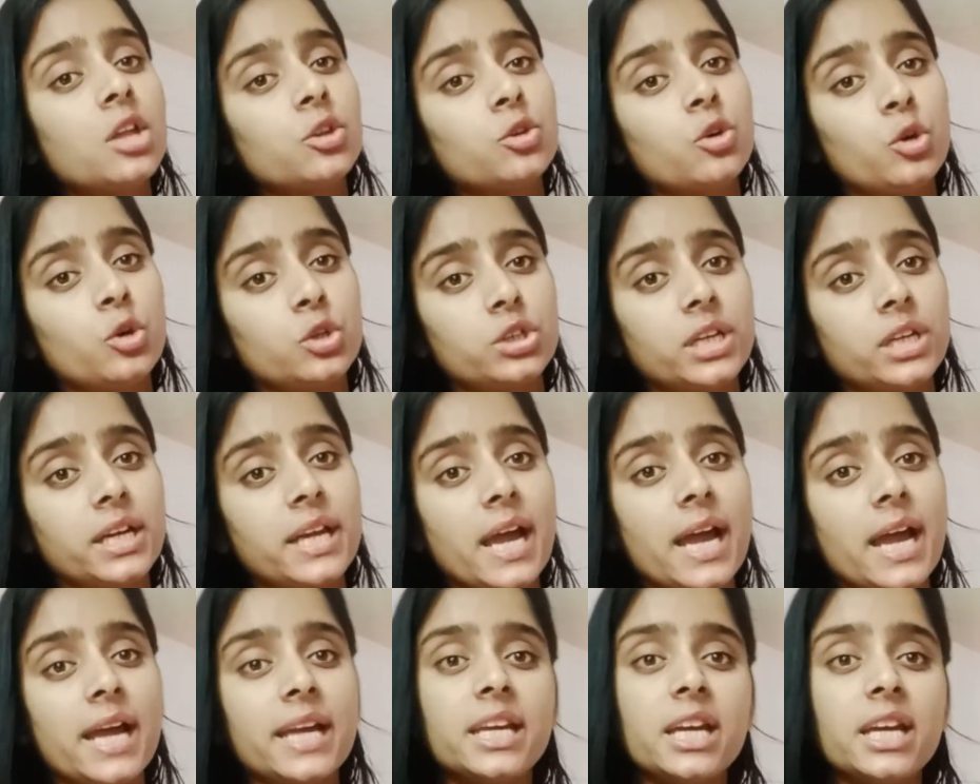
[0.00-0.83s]
तो होता
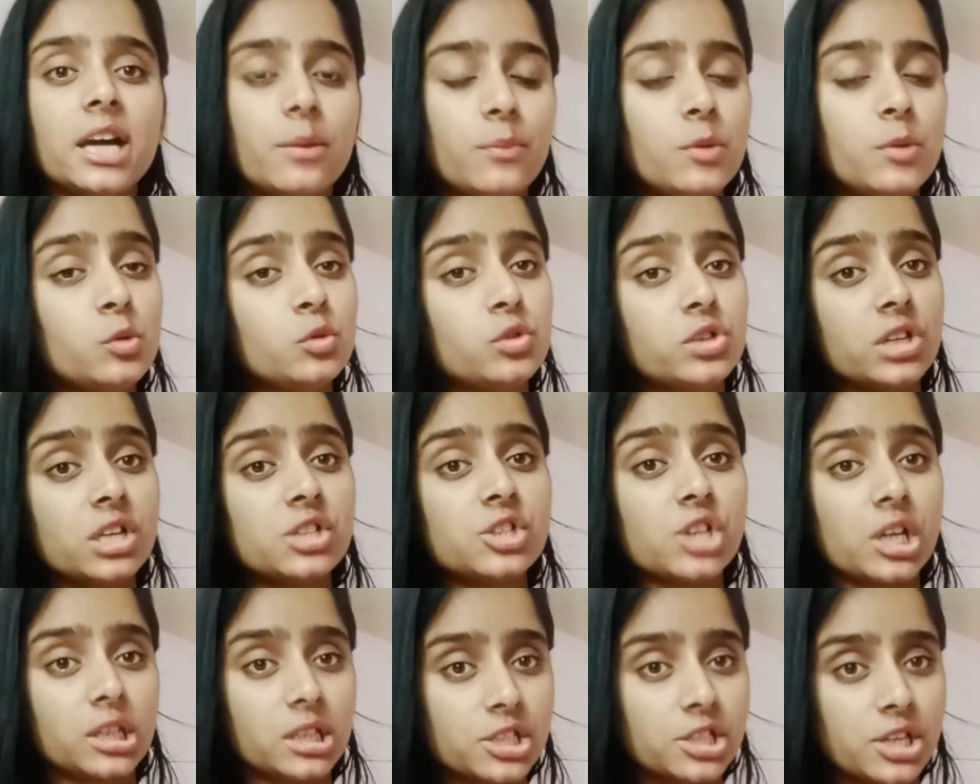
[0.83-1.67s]
क्या है कि हमें उतना
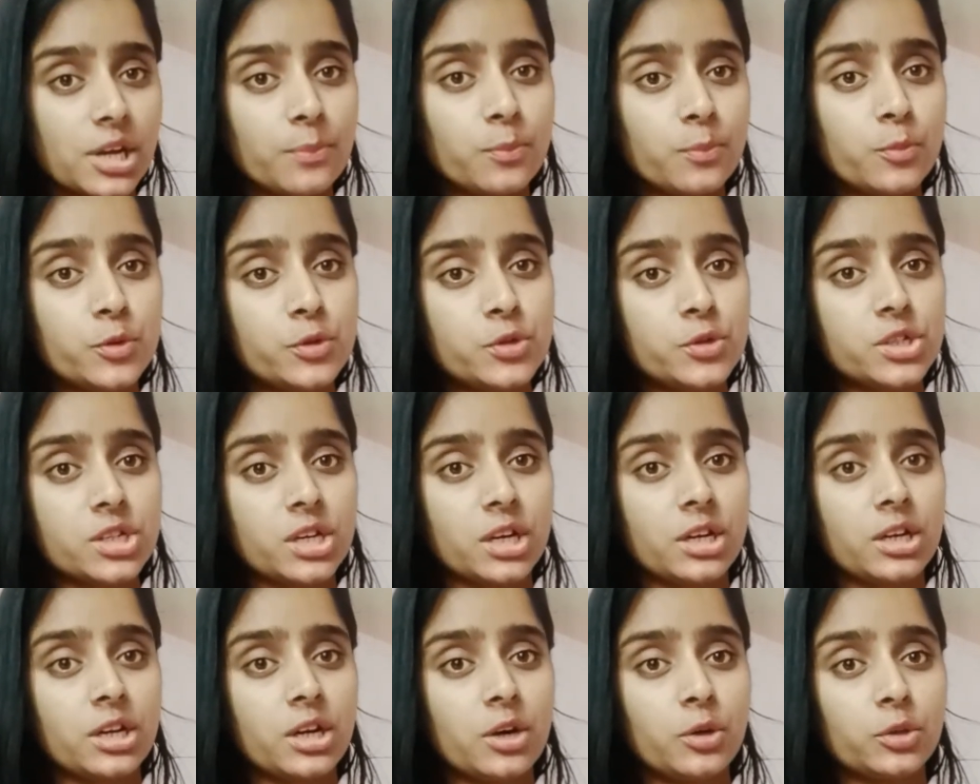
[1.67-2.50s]
ज़्यादा शैम्पू यूज़
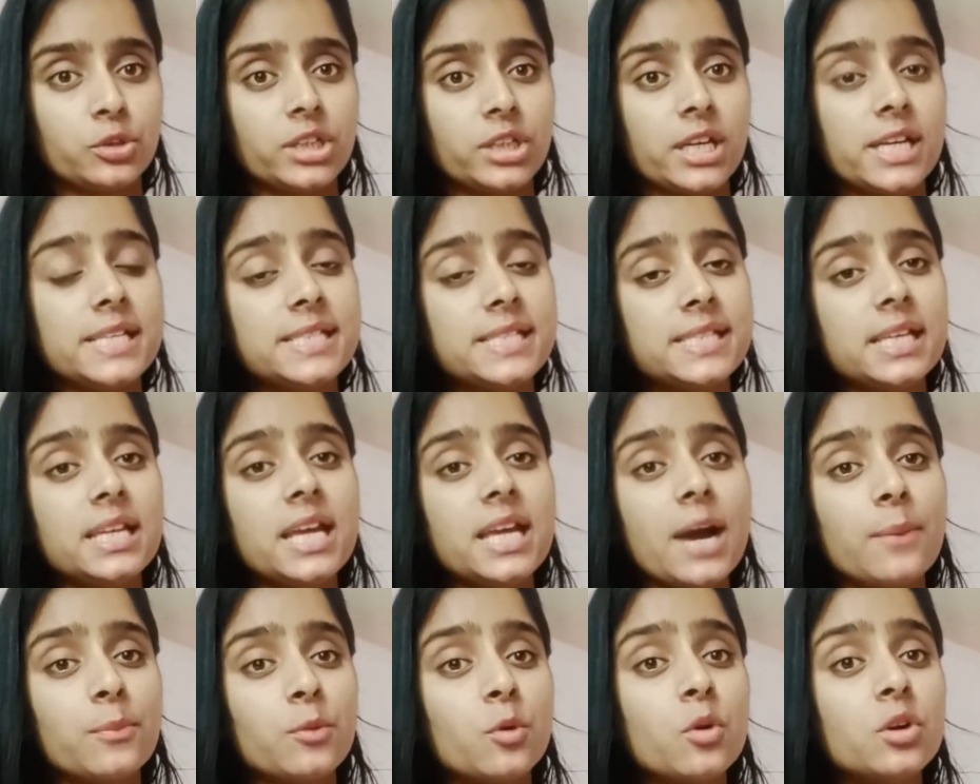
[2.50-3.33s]
करना होता है
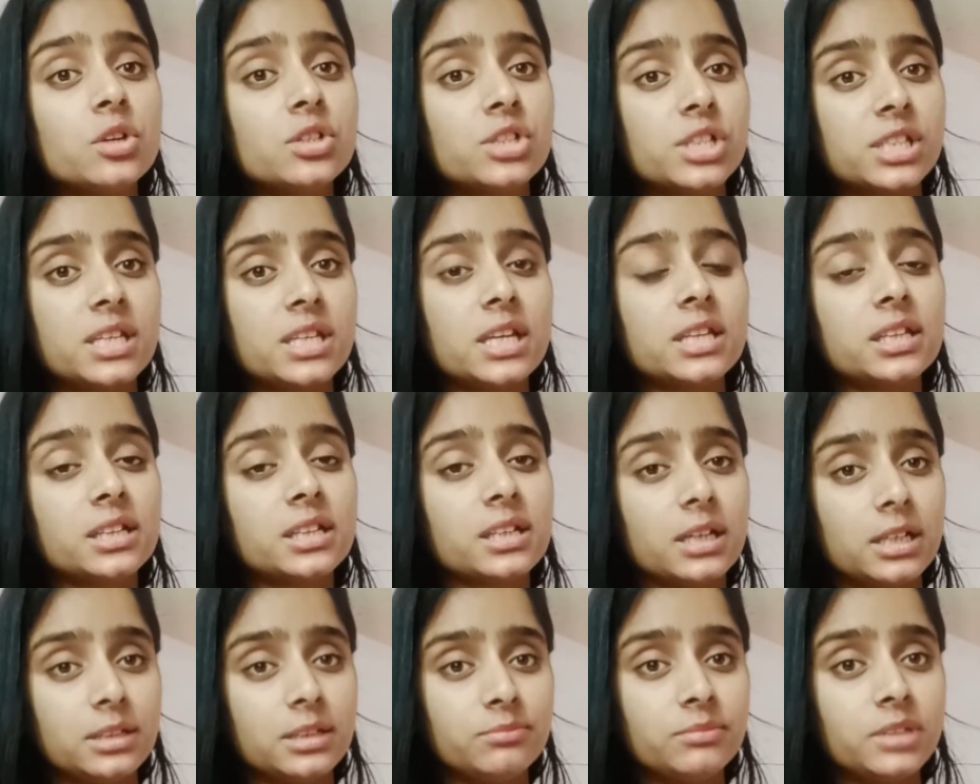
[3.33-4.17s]
इसीलिए आपको जितना
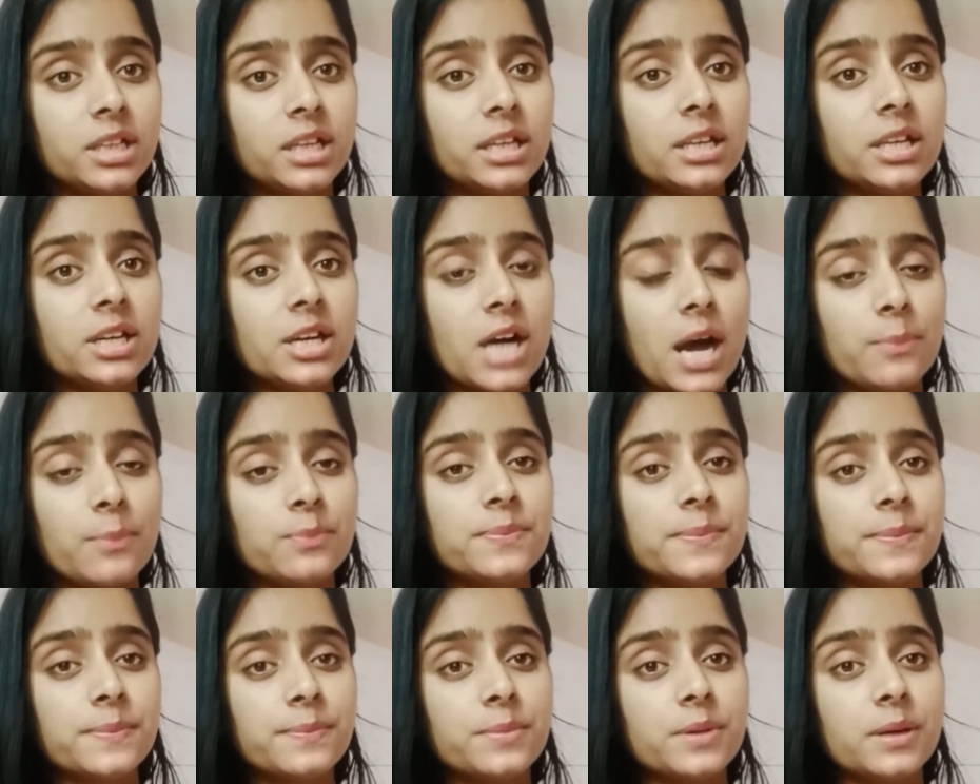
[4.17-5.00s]
कम तेल ही
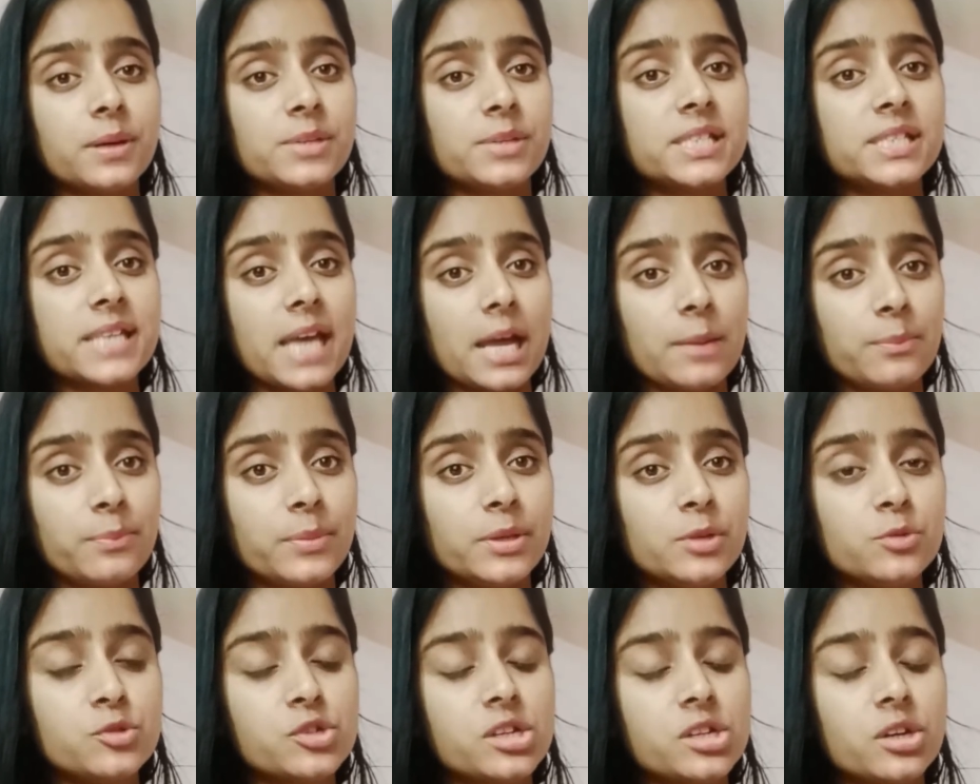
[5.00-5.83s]
आप अपने स्कैल्प
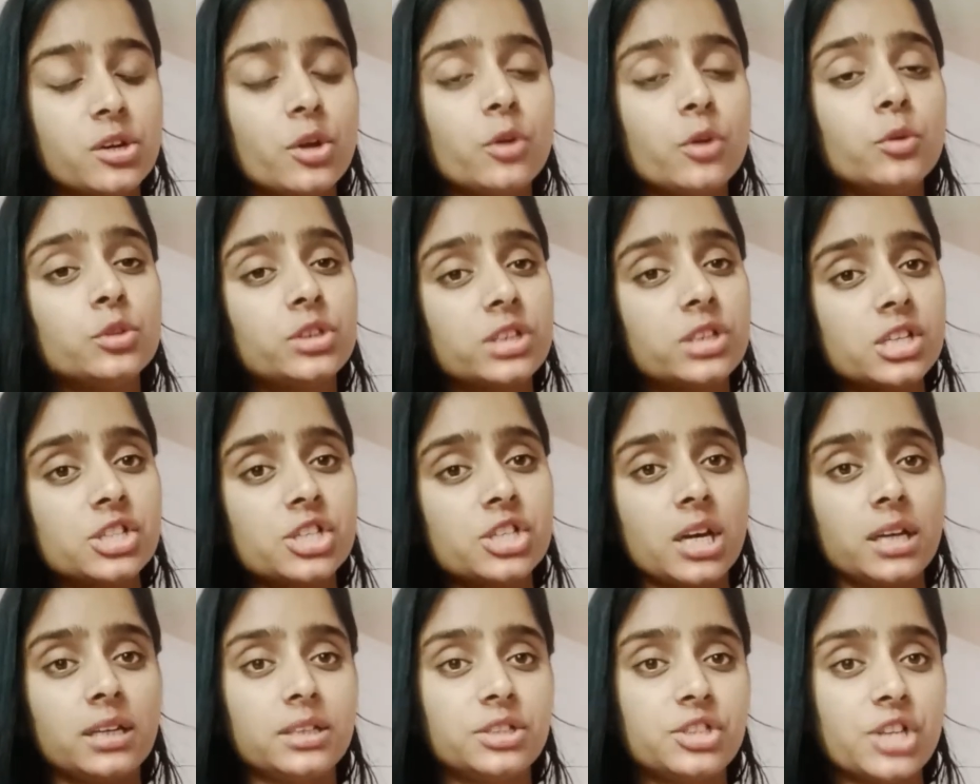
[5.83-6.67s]
पे यूज़ करोगे उतना
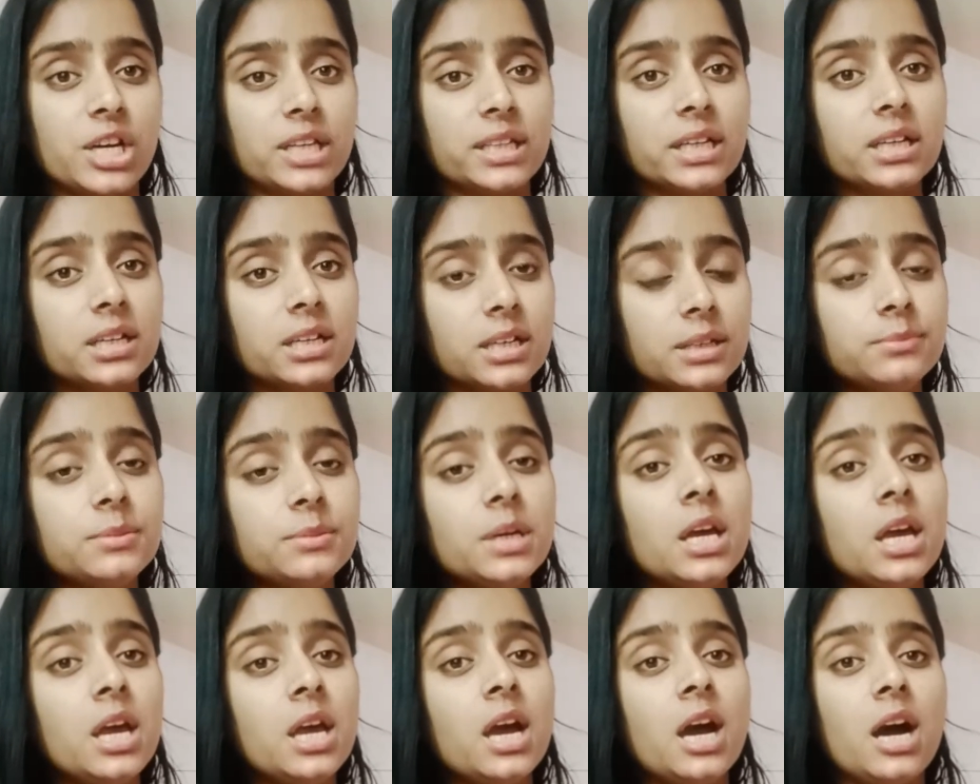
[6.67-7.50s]
ज़्यादा कम